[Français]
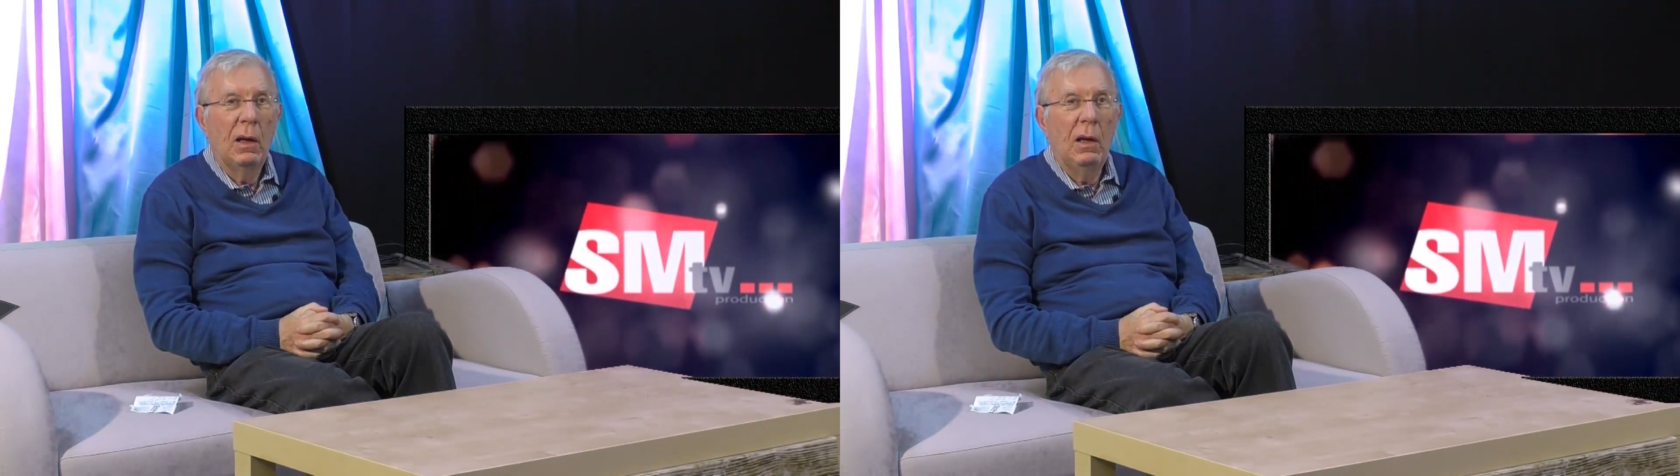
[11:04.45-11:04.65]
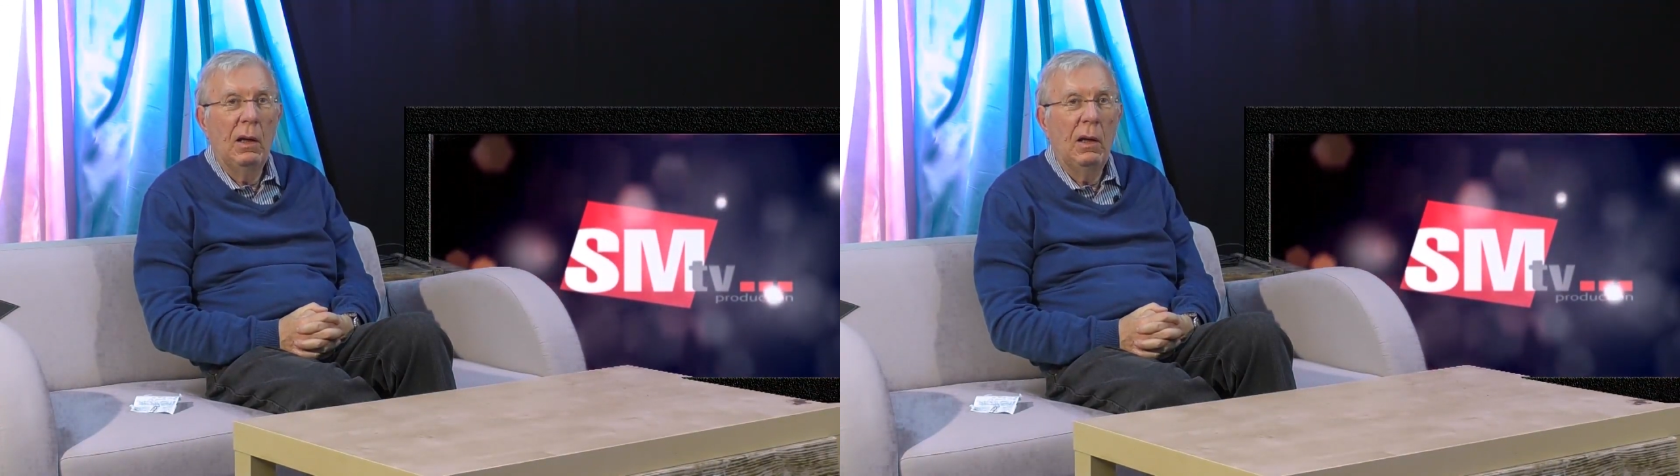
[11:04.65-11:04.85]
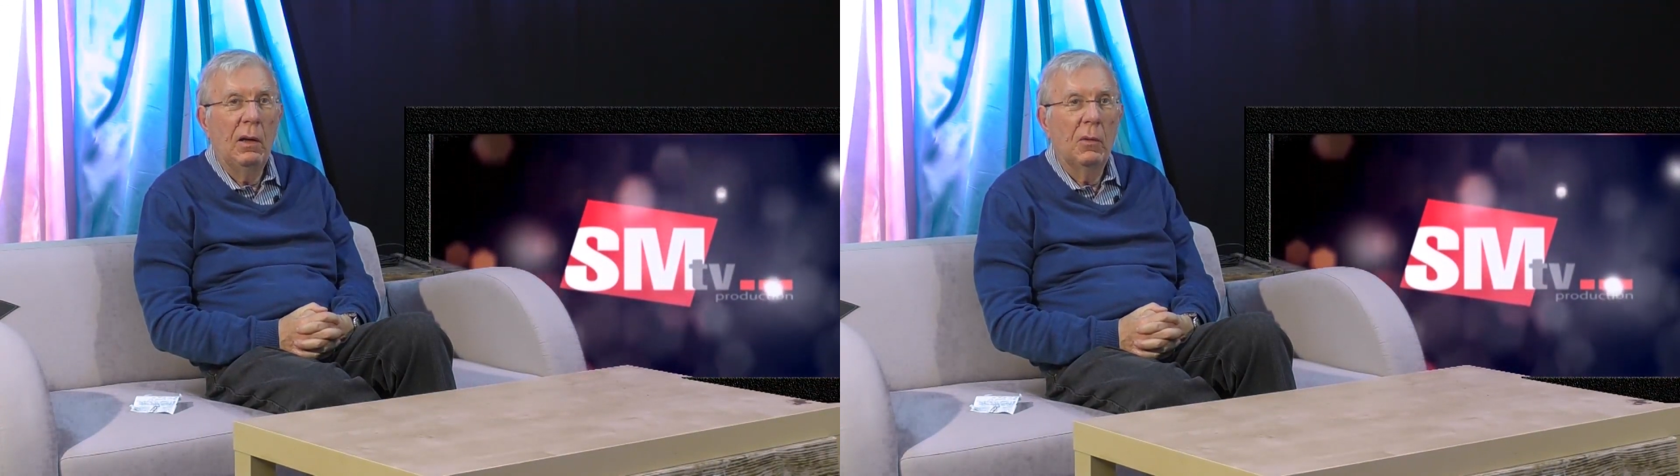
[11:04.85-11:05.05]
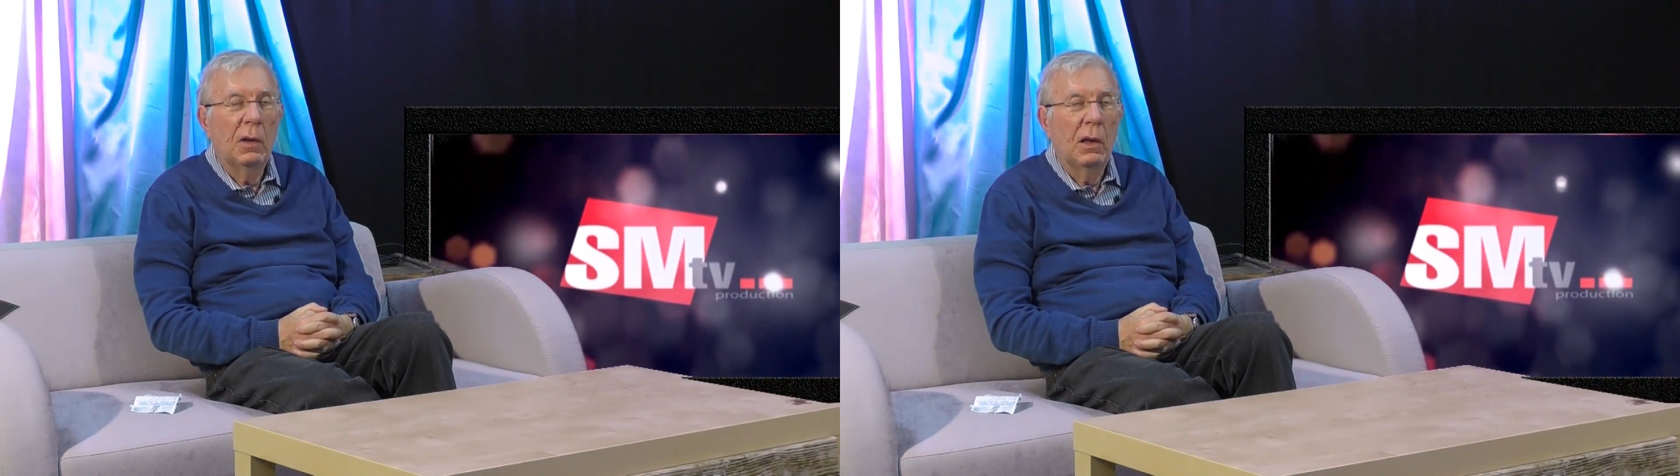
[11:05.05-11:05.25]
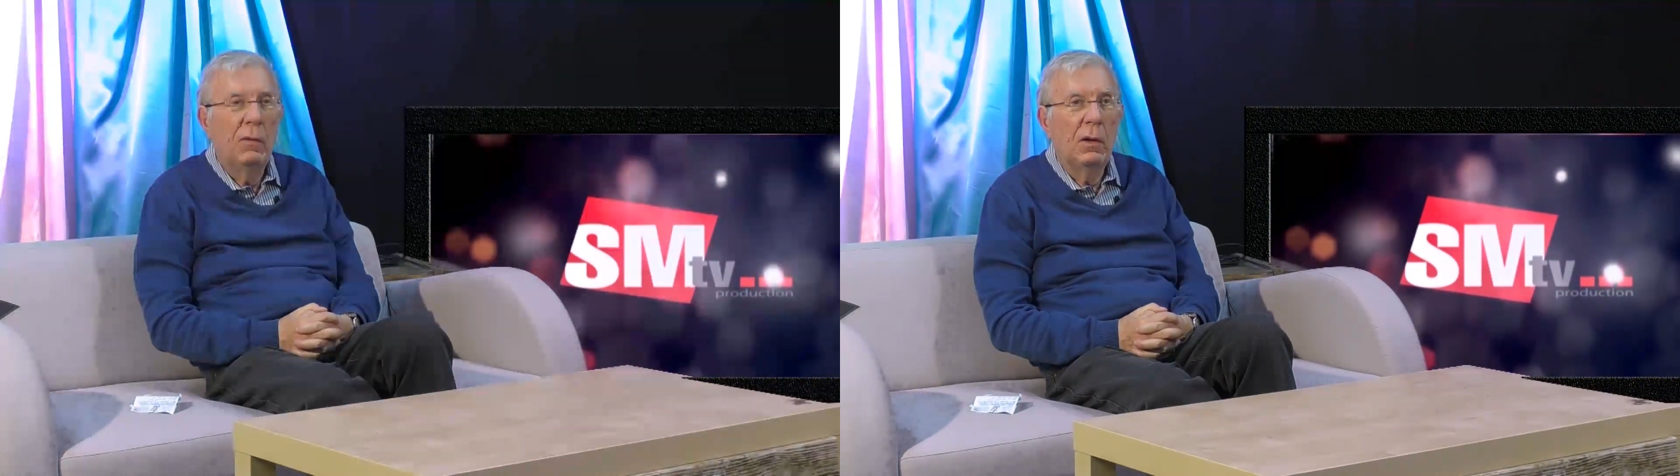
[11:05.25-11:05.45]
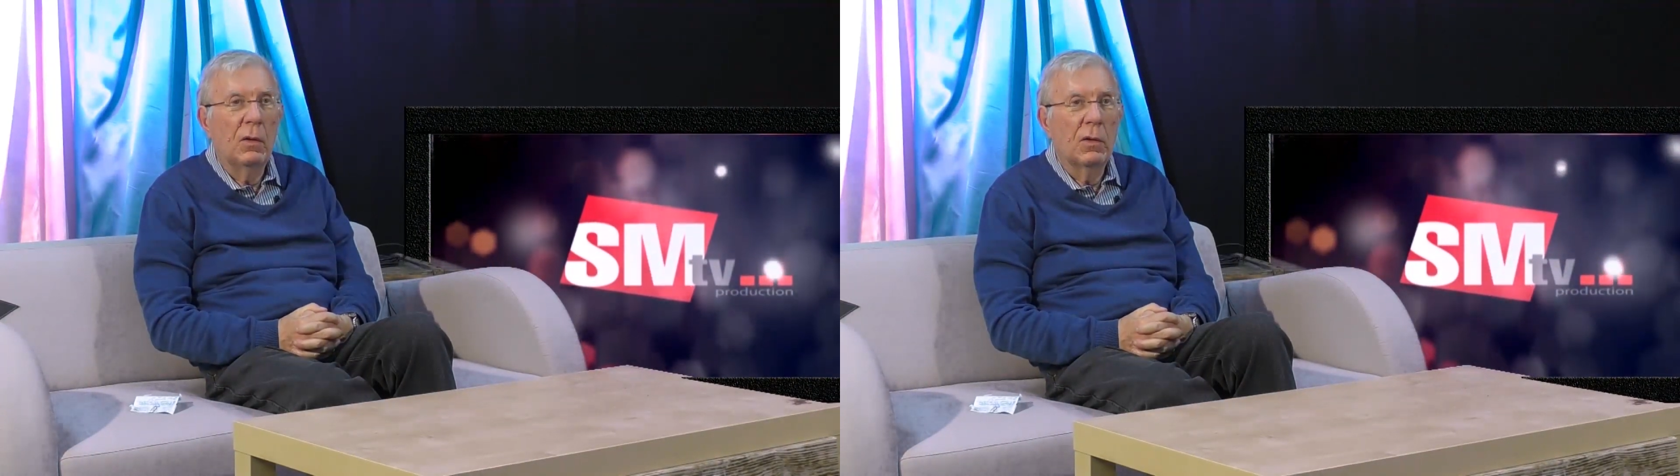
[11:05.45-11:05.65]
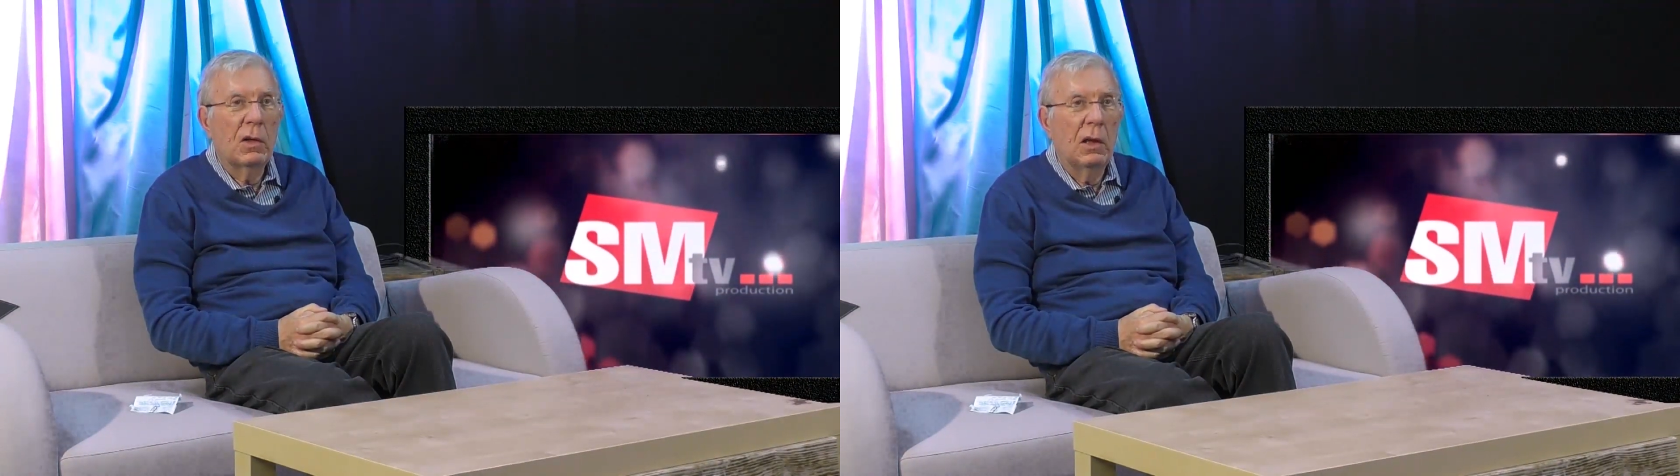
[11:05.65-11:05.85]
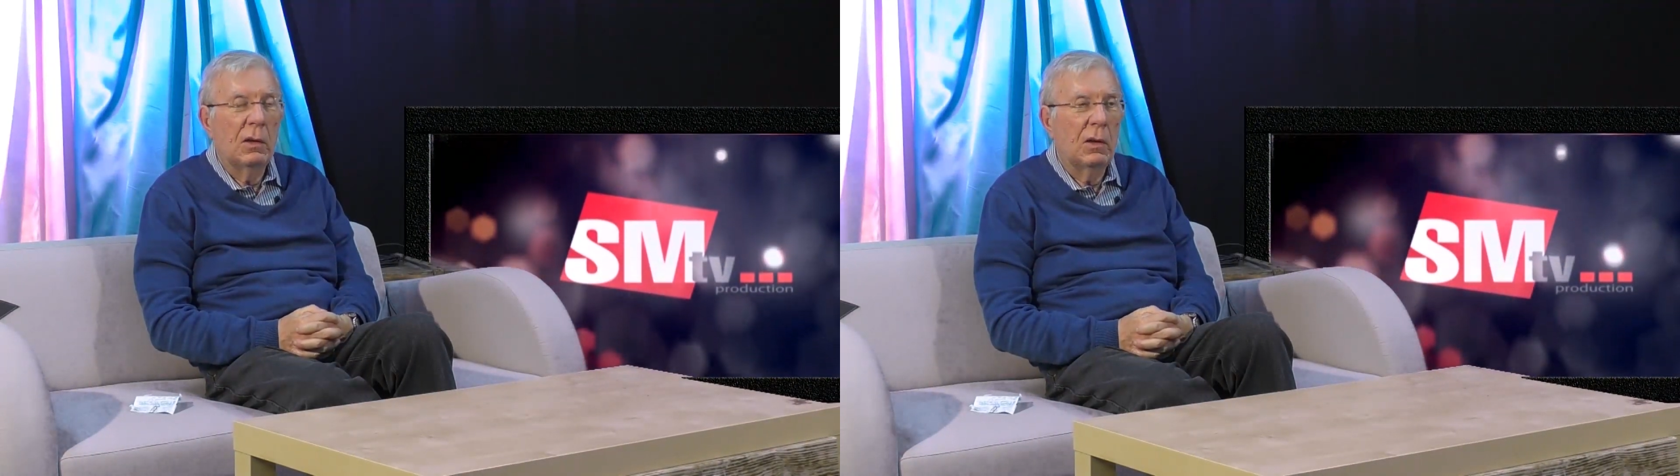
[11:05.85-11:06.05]
Et on arrivait dans
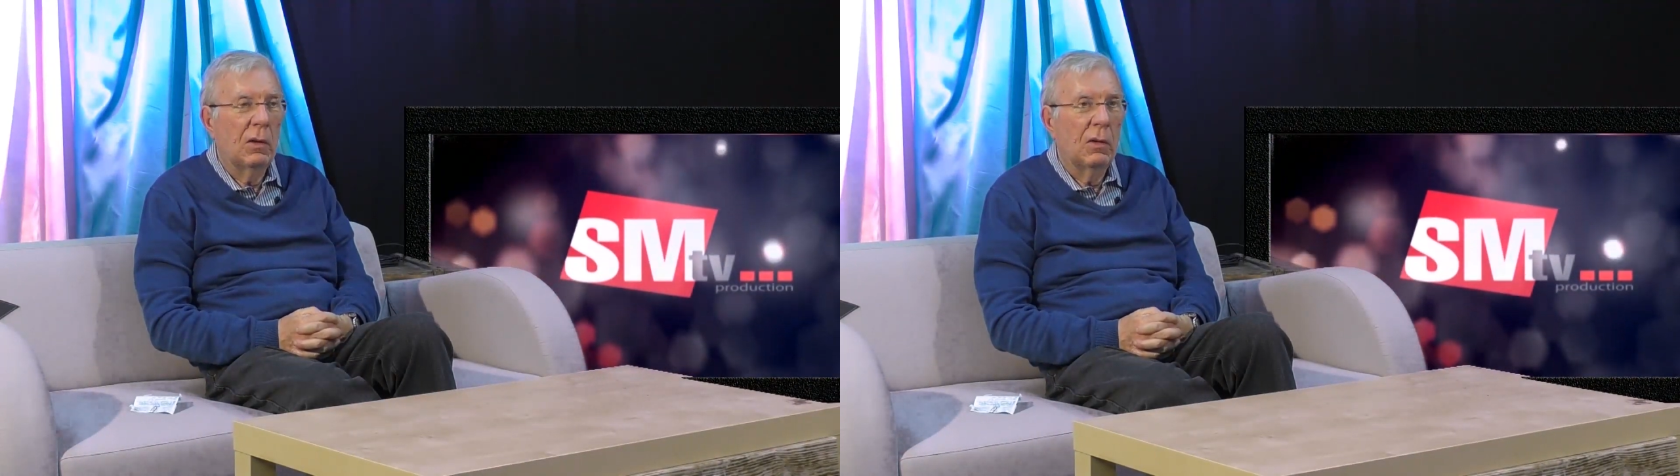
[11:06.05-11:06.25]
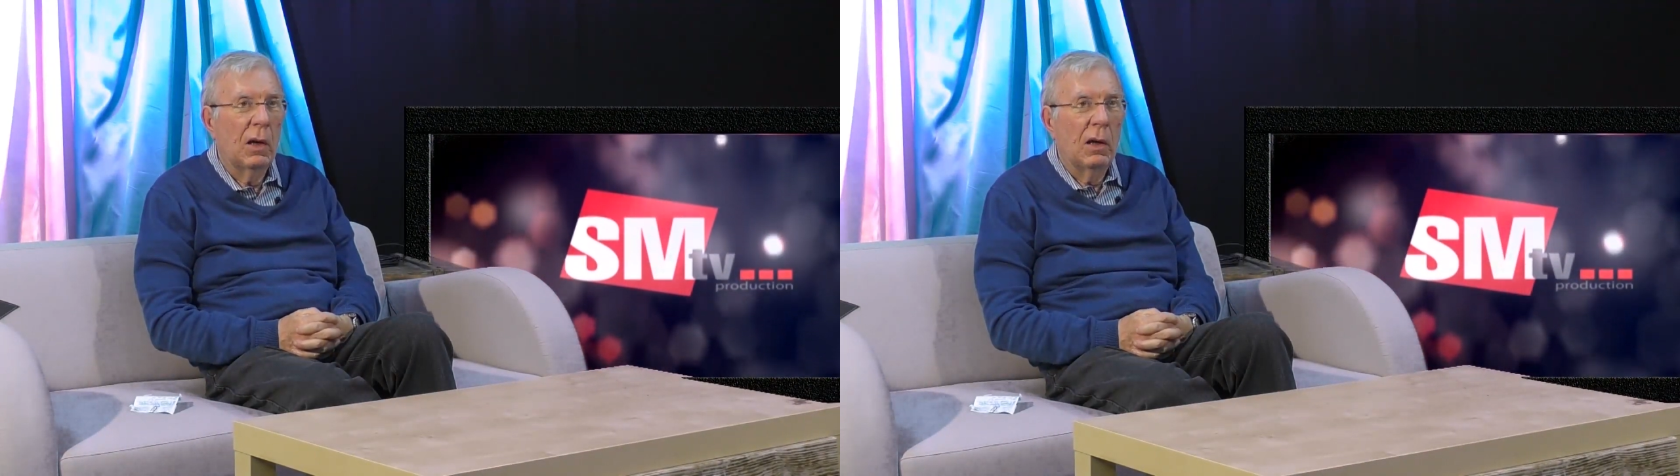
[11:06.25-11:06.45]
cette euh,